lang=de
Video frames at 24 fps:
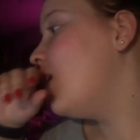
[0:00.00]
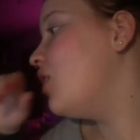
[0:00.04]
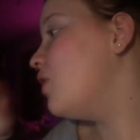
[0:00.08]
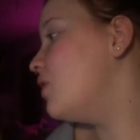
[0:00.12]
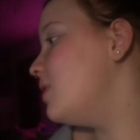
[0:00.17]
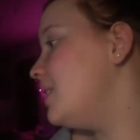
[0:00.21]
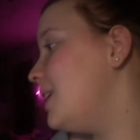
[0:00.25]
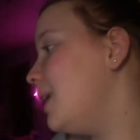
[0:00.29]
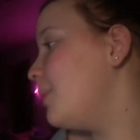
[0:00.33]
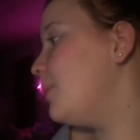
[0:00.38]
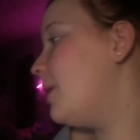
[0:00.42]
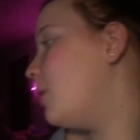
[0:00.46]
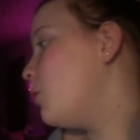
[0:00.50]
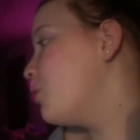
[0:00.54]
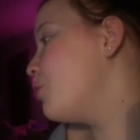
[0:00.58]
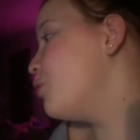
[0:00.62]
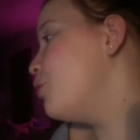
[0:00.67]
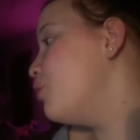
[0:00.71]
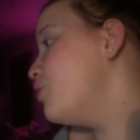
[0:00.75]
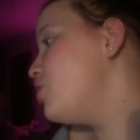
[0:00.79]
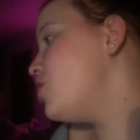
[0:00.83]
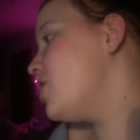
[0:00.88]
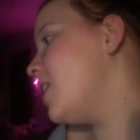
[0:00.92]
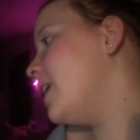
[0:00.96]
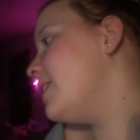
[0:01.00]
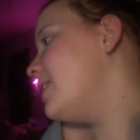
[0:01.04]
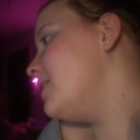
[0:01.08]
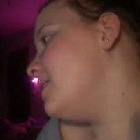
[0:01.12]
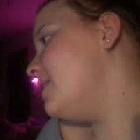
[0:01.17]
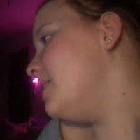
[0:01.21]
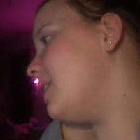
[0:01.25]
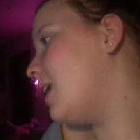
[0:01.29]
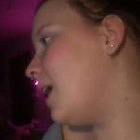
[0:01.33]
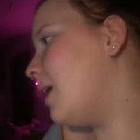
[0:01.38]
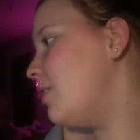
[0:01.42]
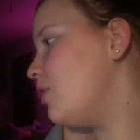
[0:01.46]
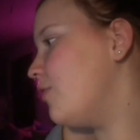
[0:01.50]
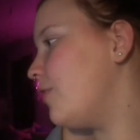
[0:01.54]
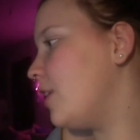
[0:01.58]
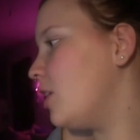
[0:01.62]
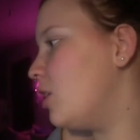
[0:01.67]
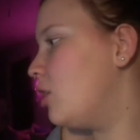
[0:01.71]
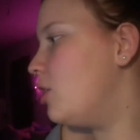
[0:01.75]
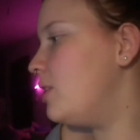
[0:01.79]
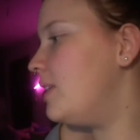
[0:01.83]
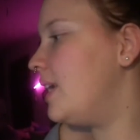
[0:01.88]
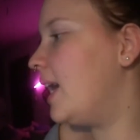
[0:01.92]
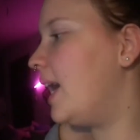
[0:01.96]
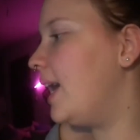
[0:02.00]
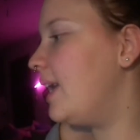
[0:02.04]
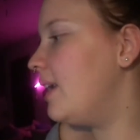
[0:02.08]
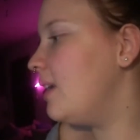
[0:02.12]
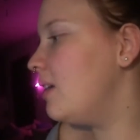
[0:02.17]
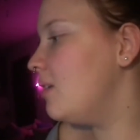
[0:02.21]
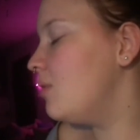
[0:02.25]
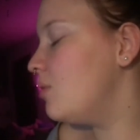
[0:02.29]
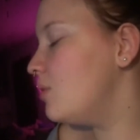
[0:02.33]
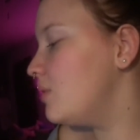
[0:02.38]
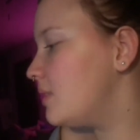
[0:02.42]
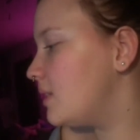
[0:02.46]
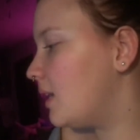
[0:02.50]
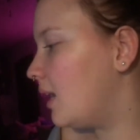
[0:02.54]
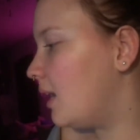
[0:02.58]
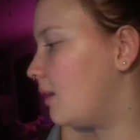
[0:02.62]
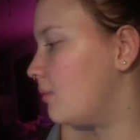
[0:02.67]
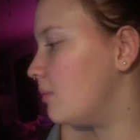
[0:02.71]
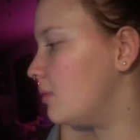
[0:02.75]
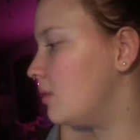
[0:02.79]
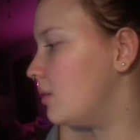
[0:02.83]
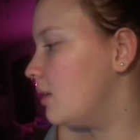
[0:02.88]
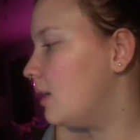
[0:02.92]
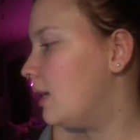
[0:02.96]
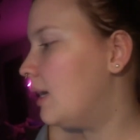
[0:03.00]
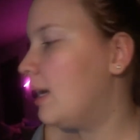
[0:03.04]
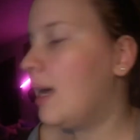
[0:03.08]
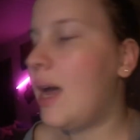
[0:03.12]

Und ich habe auch Gutscheine, die ich einfach noch nicht eingelöst habe.